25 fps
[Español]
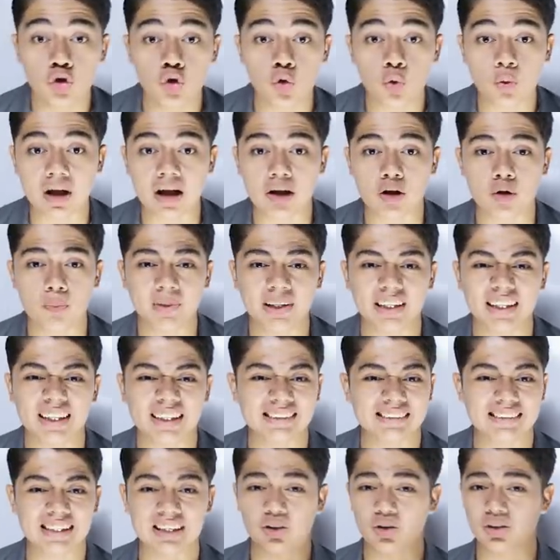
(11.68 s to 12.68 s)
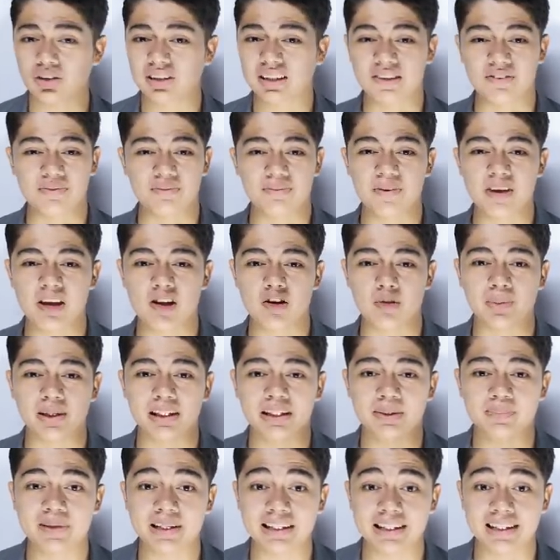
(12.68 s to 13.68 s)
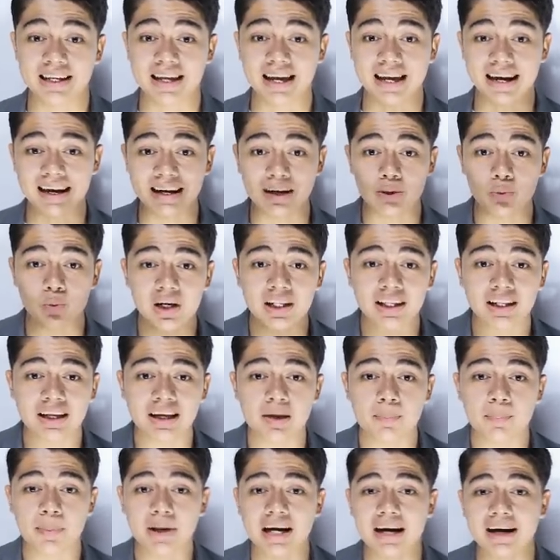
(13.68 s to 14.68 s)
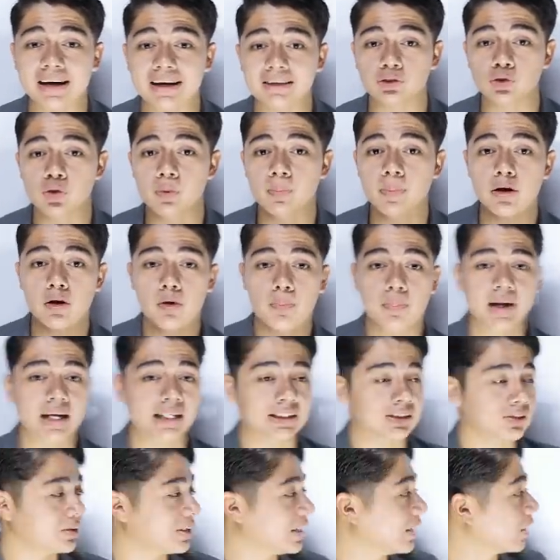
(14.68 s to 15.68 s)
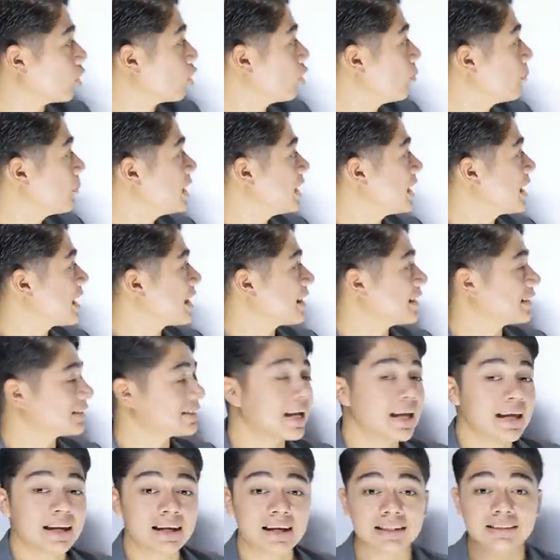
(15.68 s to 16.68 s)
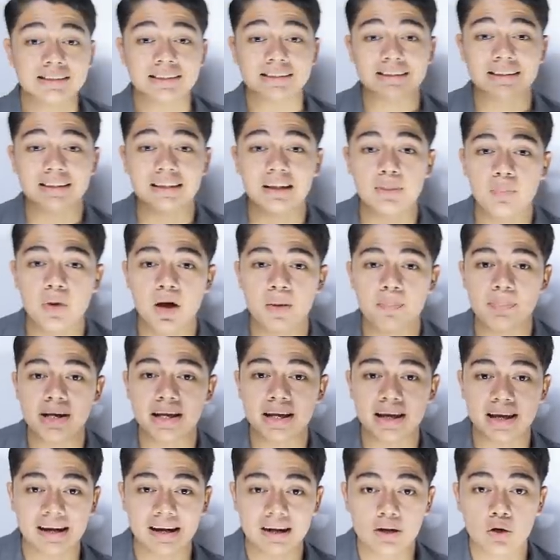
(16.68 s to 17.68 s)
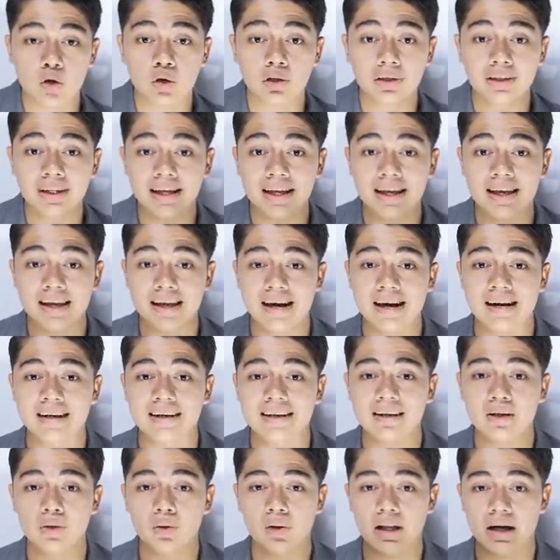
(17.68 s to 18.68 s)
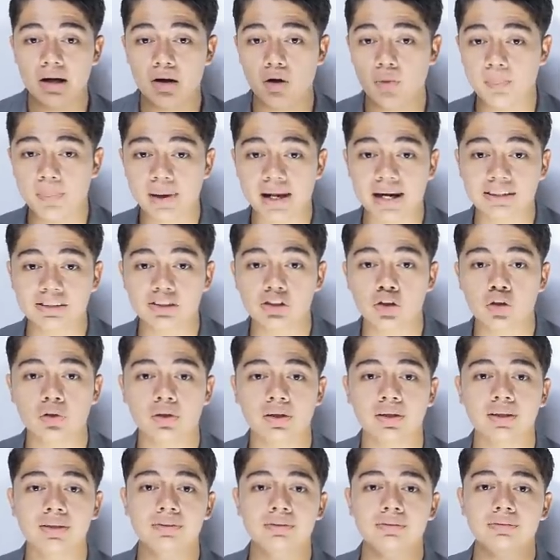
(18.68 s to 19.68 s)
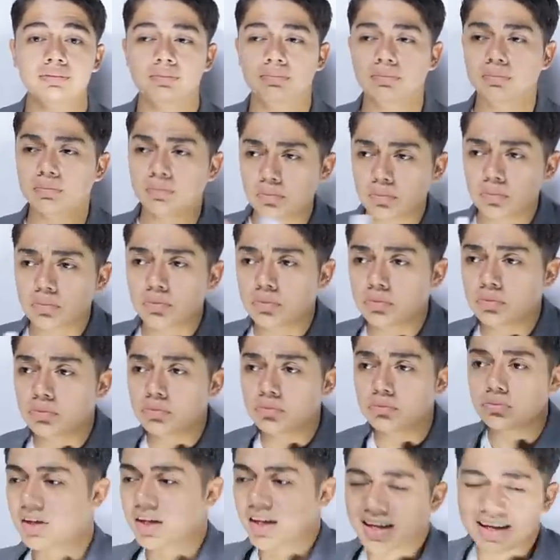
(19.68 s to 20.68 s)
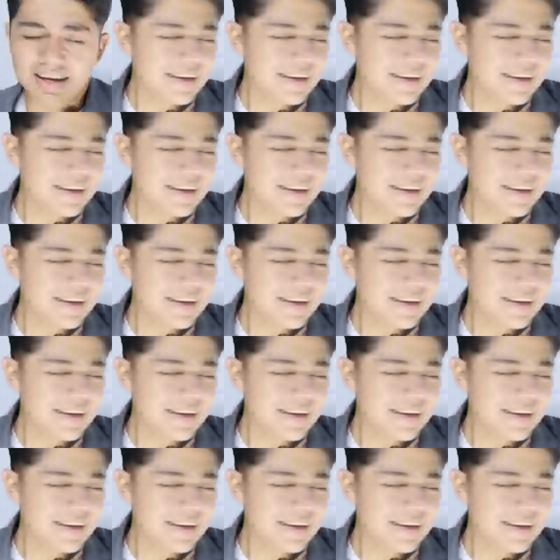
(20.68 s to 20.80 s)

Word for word: Nunca cometan este error tan feo en matemática. Recuerden que para resolver operaciones combinadas necesitamos aplicar el orden jerárquico de las operaciones. ¿Cuál orden, profe?